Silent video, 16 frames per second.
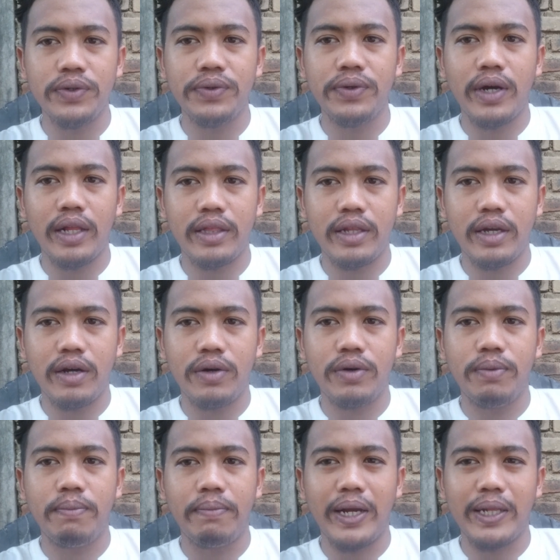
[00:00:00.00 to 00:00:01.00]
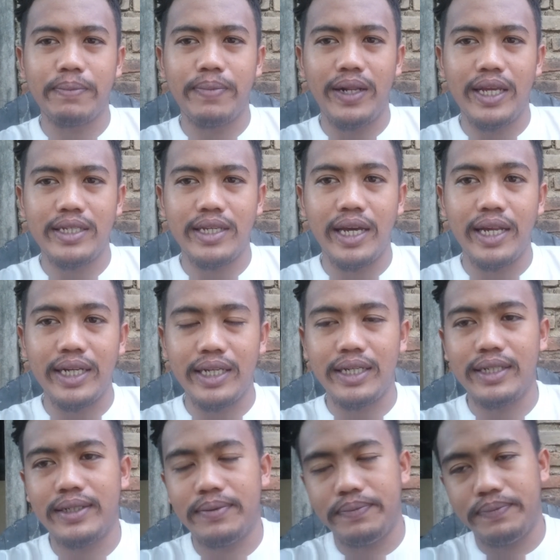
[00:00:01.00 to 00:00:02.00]
minggu atau 14
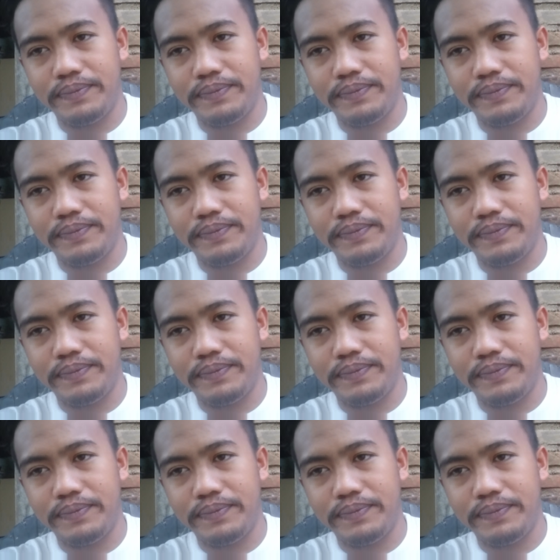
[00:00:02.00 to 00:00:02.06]
hari